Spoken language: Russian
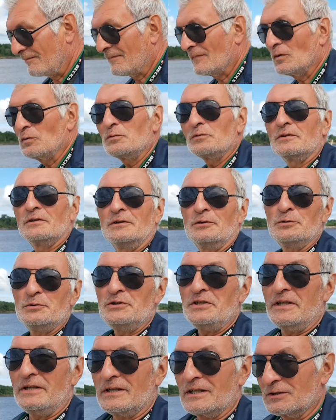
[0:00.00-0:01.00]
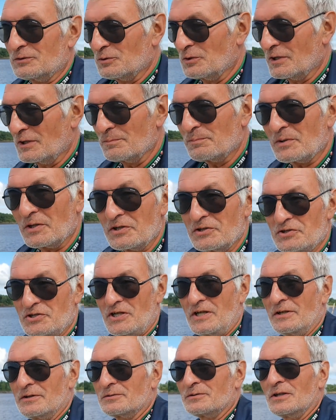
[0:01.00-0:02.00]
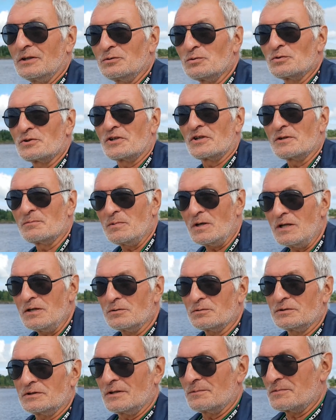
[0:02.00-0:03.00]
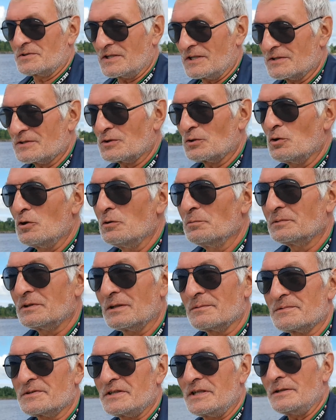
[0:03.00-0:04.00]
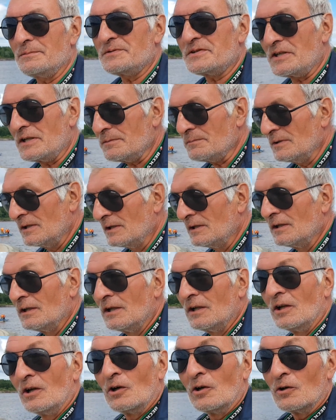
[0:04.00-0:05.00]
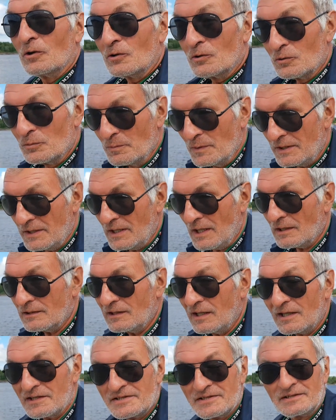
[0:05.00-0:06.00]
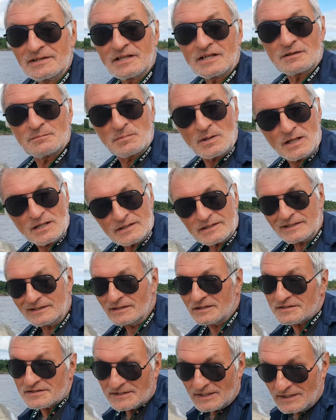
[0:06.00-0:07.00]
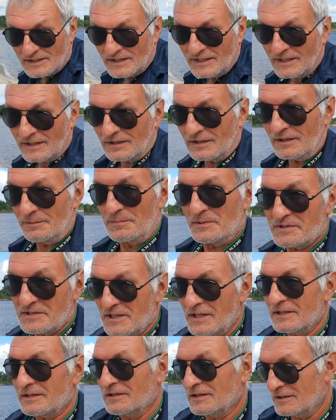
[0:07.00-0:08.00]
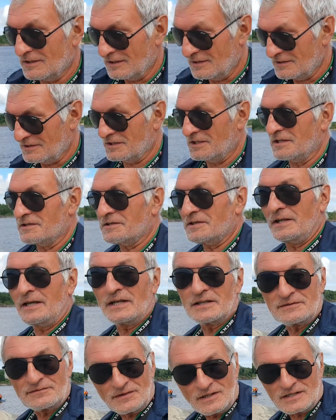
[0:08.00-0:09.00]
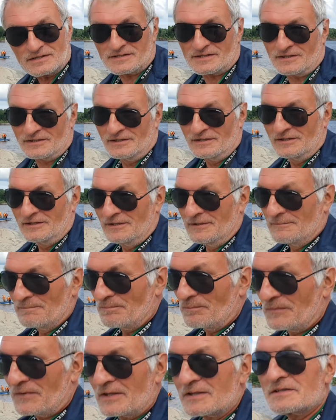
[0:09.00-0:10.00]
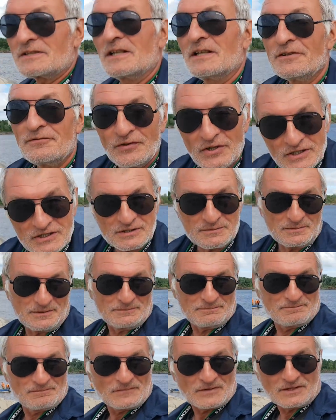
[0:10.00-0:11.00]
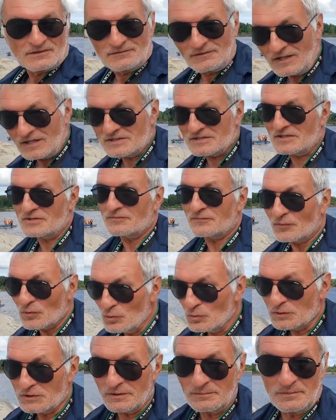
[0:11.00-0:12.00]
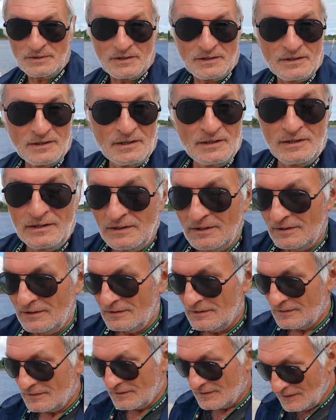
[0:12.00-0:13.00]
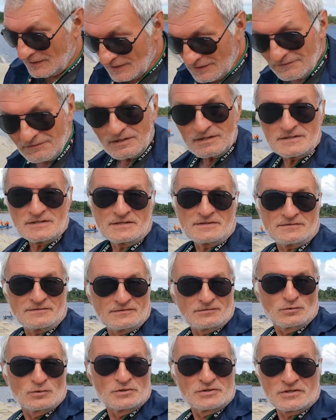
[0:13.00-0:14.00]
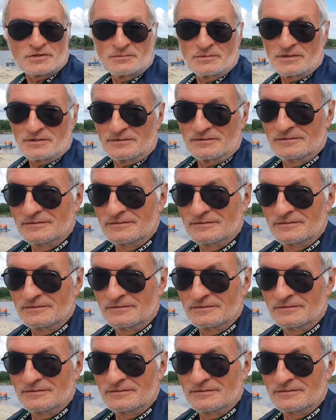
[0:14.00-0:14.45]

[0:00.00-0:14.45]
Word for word: ну, людей, которые приезжают на ту же рыбалку, там, с костром, там, с тем, всем, у меня даже на рыбалке на столе обязательно должна стоять ваза с конфетами, ваза с фруктами и ваза с цветочками.